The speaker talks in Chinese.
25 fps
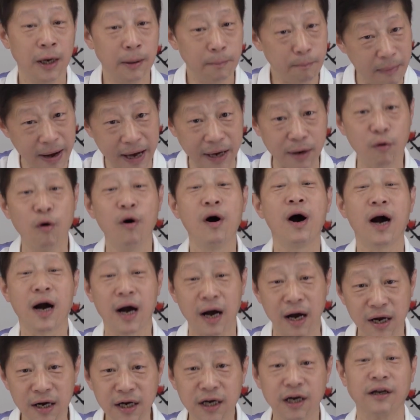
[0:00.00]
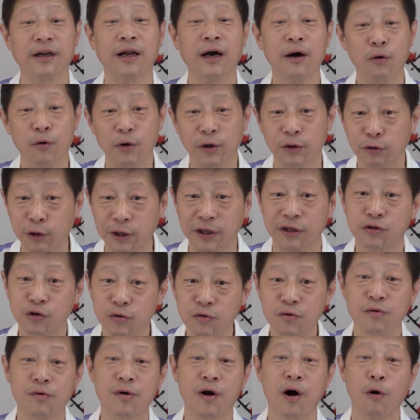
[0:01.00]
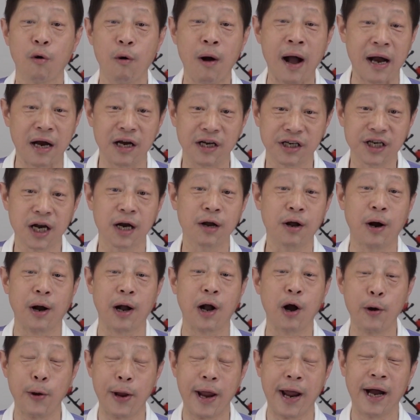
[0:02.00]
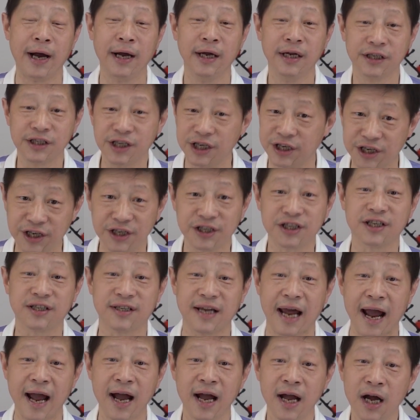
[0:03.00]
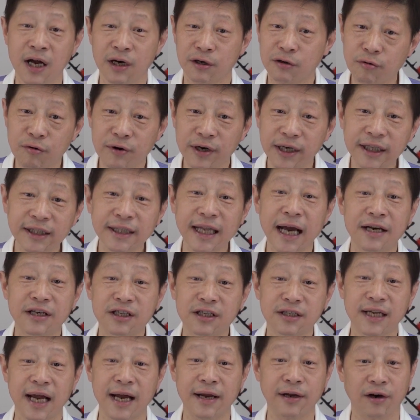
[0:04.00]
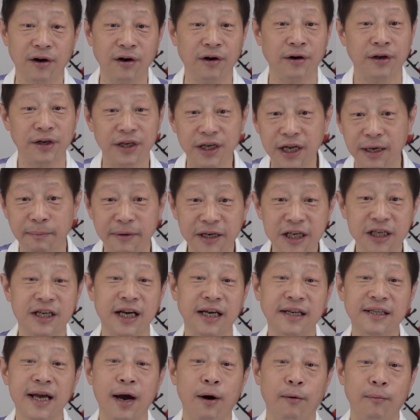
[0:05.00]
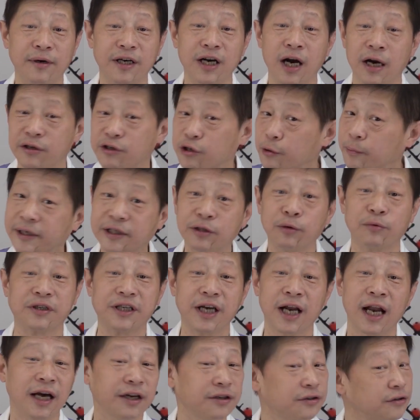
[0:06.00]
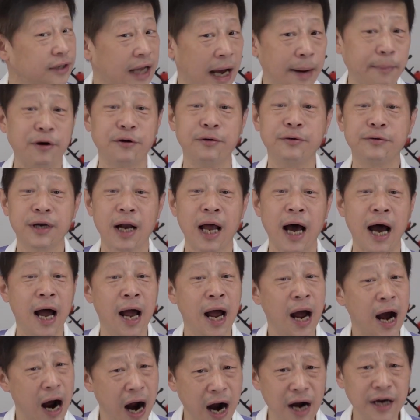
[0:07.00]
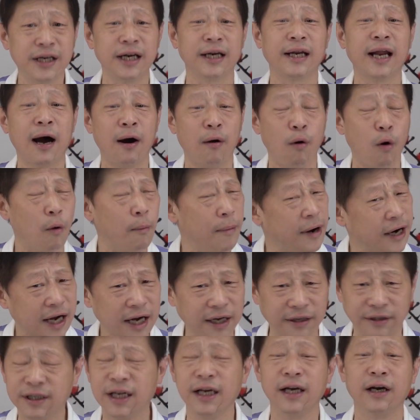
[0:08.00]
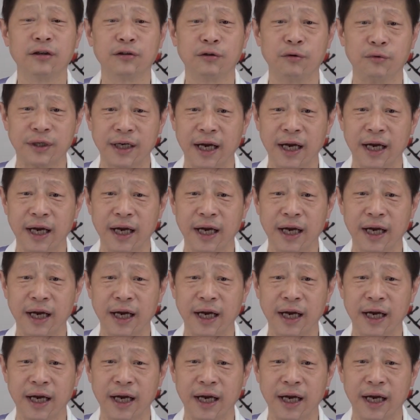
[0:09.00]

美国很可能会对中共高官和香港高员进行制裁，如果一旦制裁以后，你们的钱在我们这就被冻结了，就拿不回去了。而且呢，我们肯定要冻